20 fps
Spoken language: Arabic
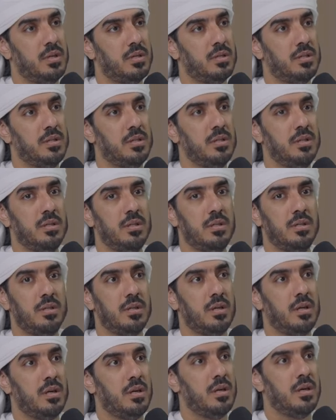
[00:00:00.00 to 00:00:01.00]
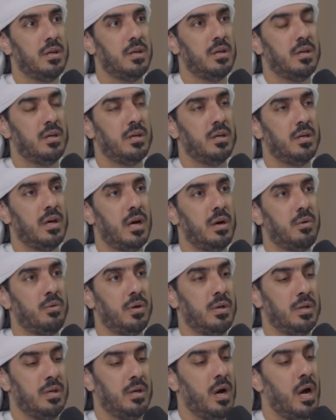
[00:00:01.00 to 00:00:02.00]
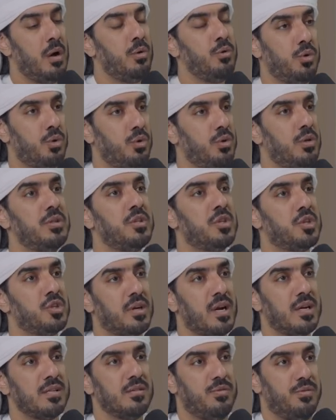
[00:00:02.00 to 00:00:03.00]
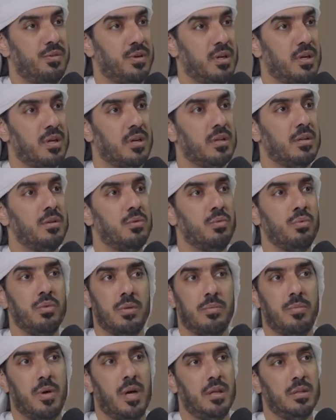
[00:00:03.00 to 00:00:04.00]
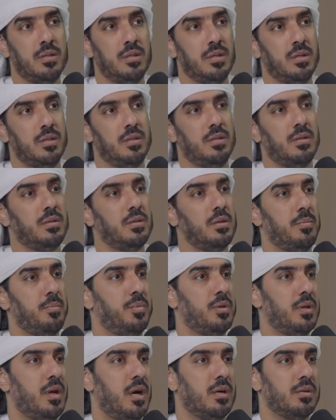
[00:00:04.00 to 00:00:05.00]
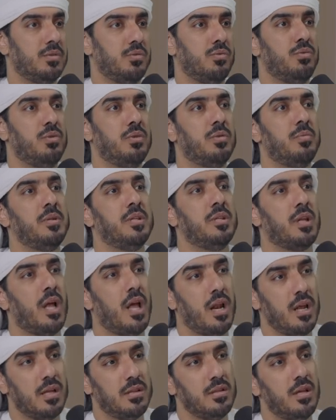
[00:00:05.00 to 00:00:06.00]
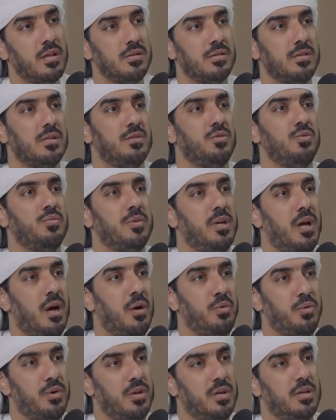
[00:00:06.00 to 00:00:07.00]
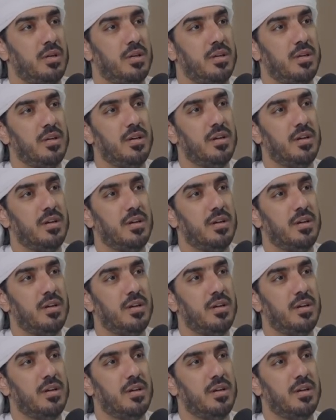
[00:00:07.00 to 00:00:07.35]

تعيد او او يكون عندك ترانسفير كريدت وانت ما عندك انت طب دارس وانت تبغى تدخل هندسه شو بنحول لك؟